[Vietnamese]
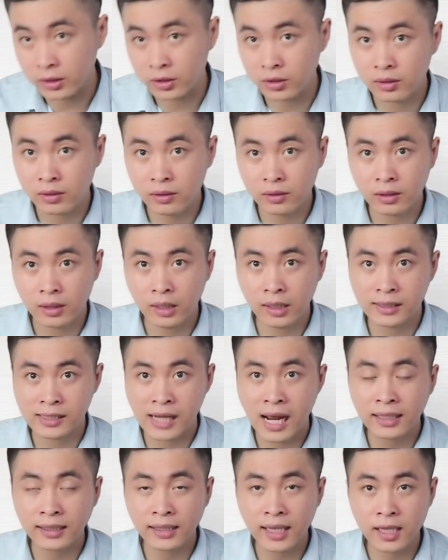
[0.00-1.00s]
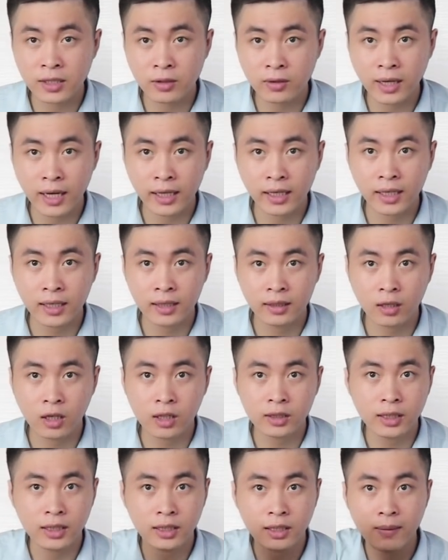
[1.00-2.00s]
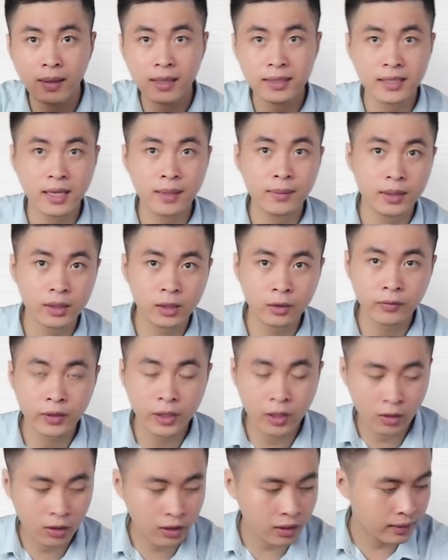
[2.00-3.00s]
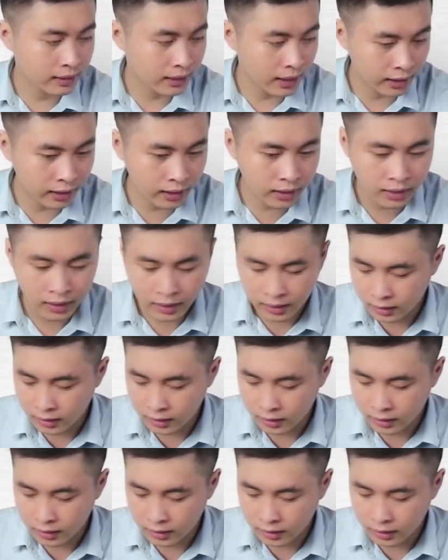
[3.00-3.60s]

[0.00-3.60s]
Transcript: ở ở sát ngay chỗ này này đó thì các bạn xem ở trong video các bạn thấy đấy